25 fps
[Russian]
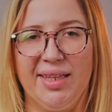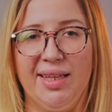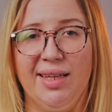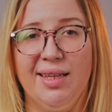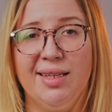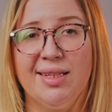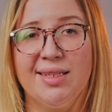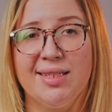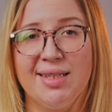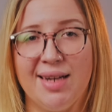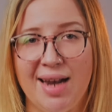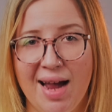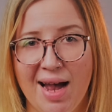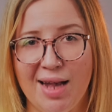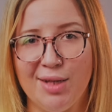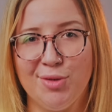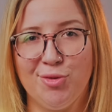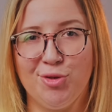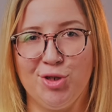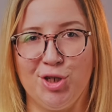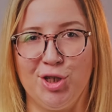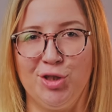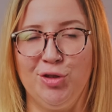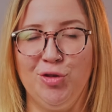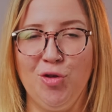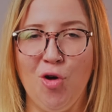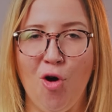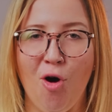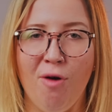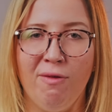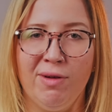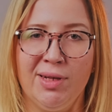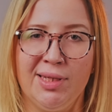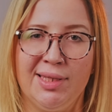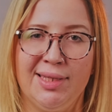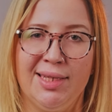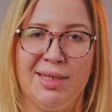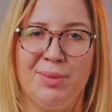И сразу же
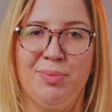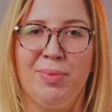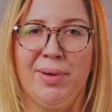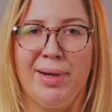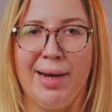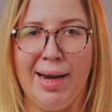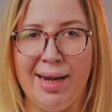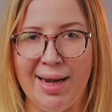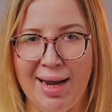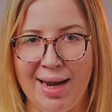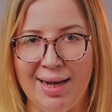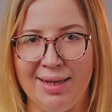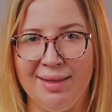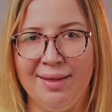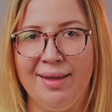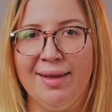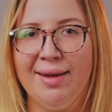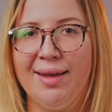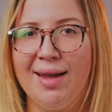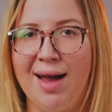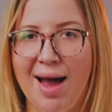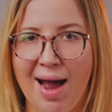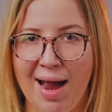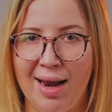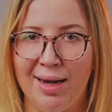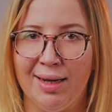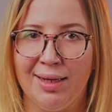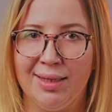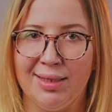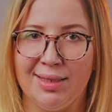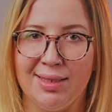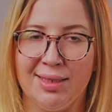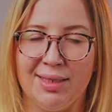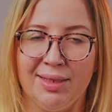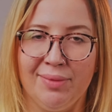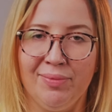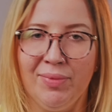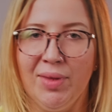новости с параллельной
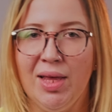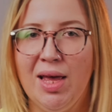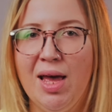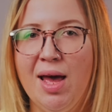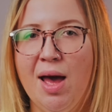реальности.